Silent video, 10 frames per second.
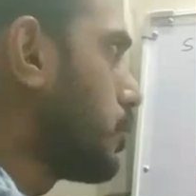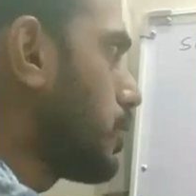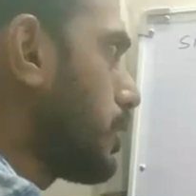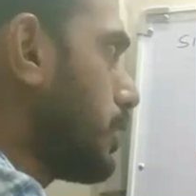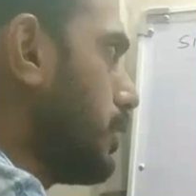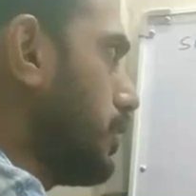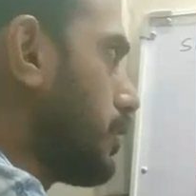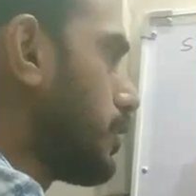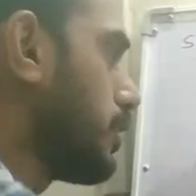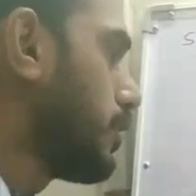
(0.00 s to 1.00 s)
मोटर है
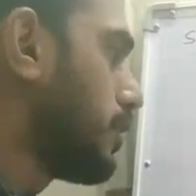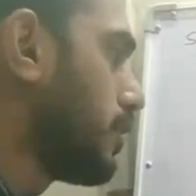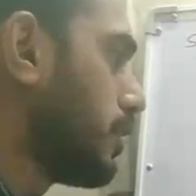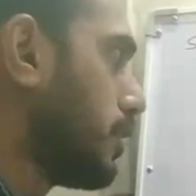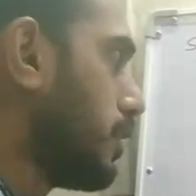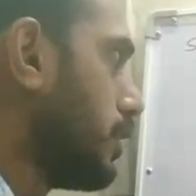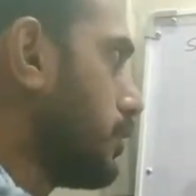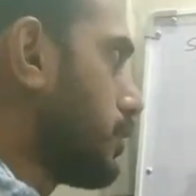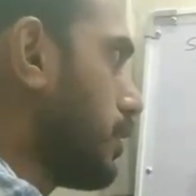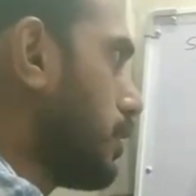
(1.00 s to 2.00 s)

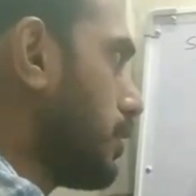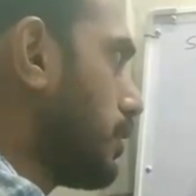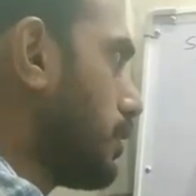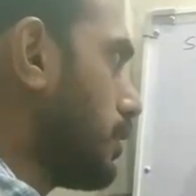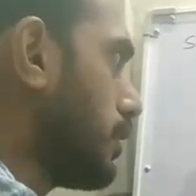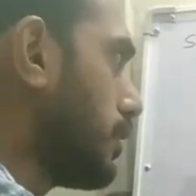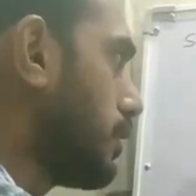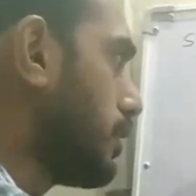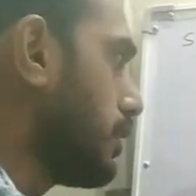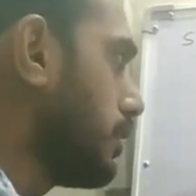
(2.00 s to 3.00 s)
इसका
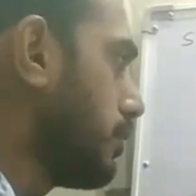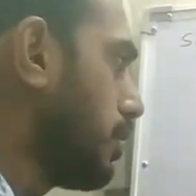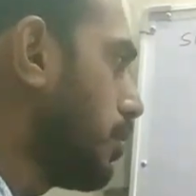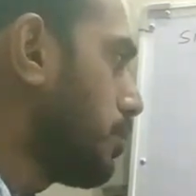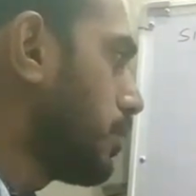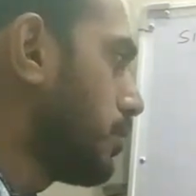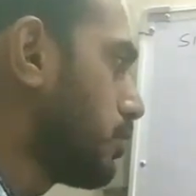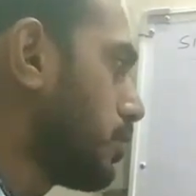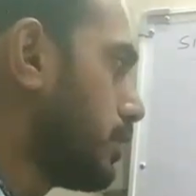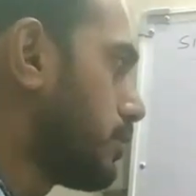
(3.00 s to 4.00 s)
ये वाला पार्ट
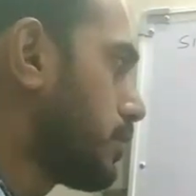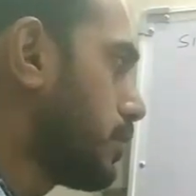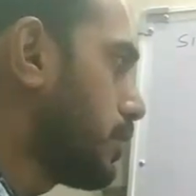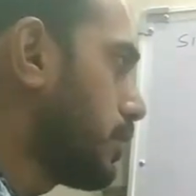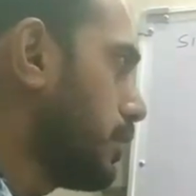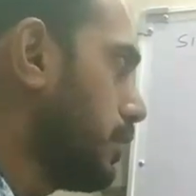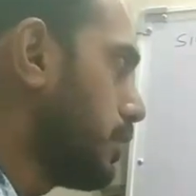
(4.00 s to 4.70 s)
जो है स्टेटर है